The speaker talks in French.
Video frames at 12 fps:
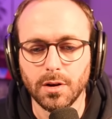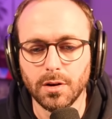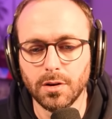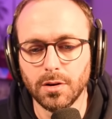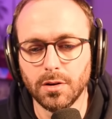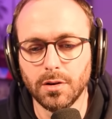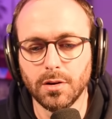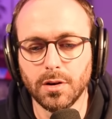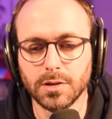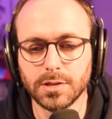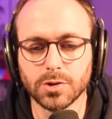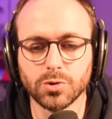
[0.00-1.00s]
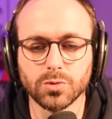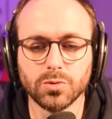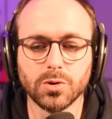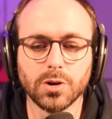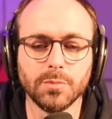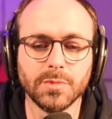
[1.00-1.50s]
Euh, sachant que
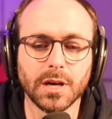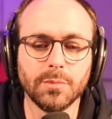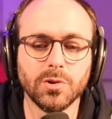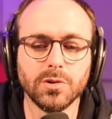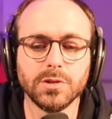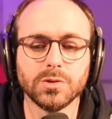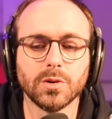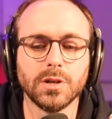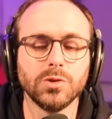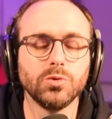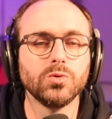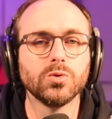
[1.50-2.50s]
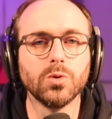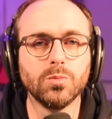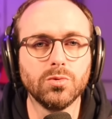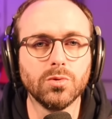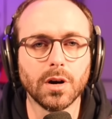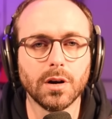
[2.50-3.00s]
comme d'hab, ils sont allés jusqu'au
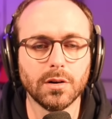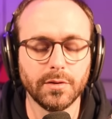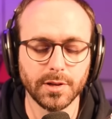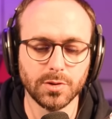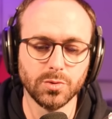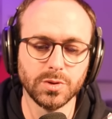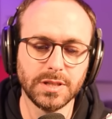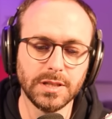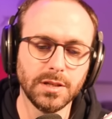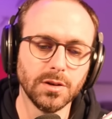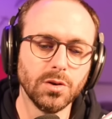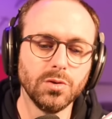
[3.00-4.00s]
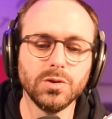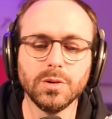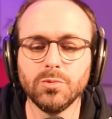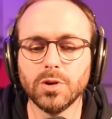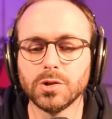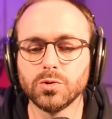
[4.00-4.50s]
bout hein, avec aussi euh, une
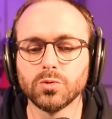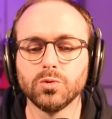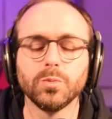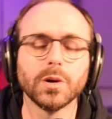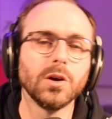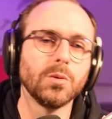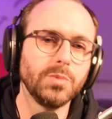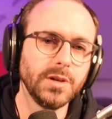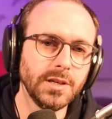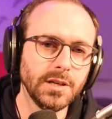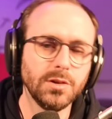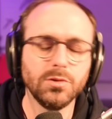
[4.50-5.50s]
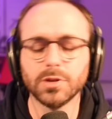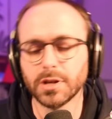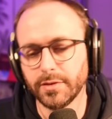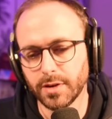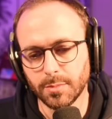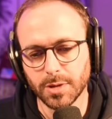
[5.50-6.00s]
émulation du préampli, une
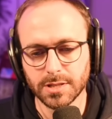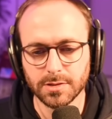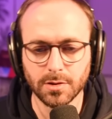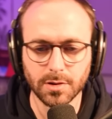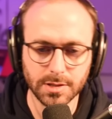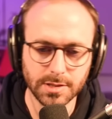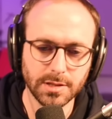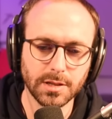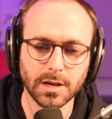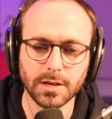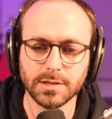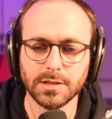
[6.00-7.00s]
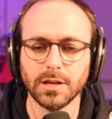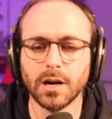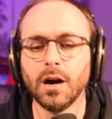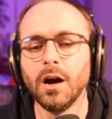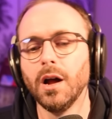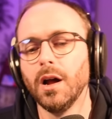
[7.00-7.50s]
reverb sort, etc., etc.
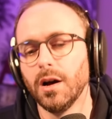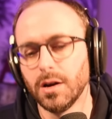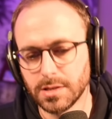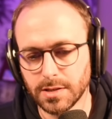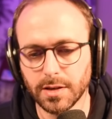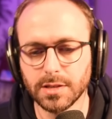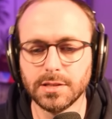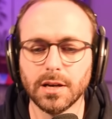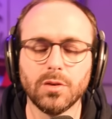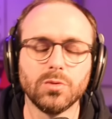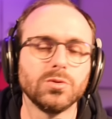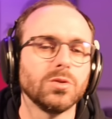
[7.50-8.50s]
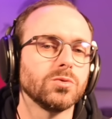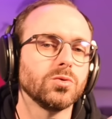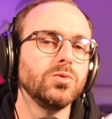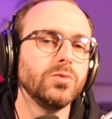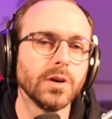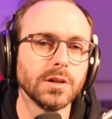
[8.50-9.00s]
Alors c'est vrai que ça, on en
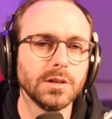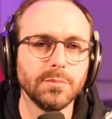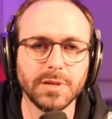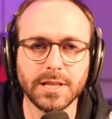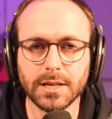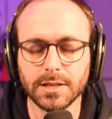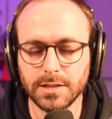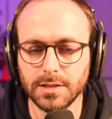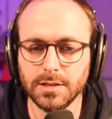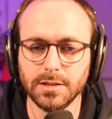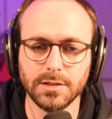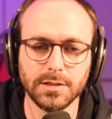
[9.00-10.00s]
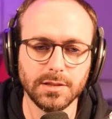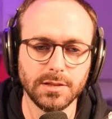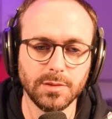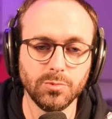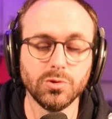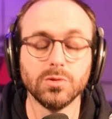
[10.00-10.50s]
trouve hein, des pédales qui,
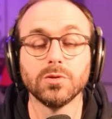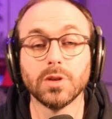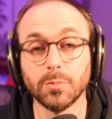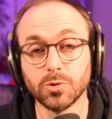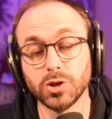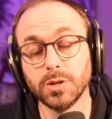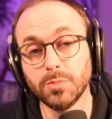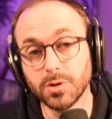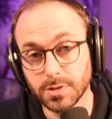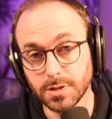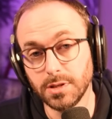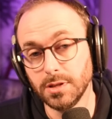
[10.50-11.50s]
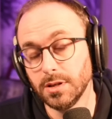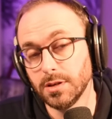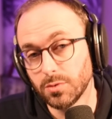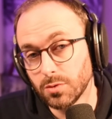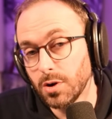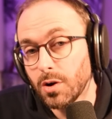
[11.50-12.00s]
simulent notamment chez Boss, qui est
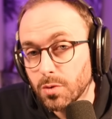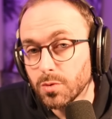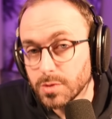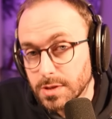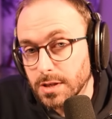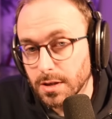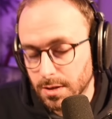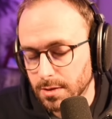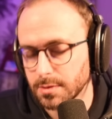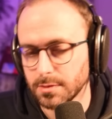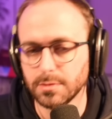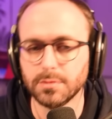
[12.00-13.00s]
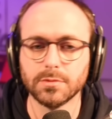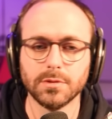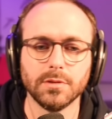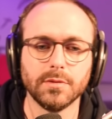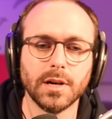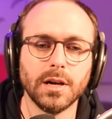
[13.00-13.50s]
Roland aussi. Hein. Euh, donc
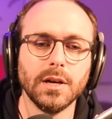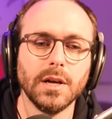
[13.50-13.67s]
voilà,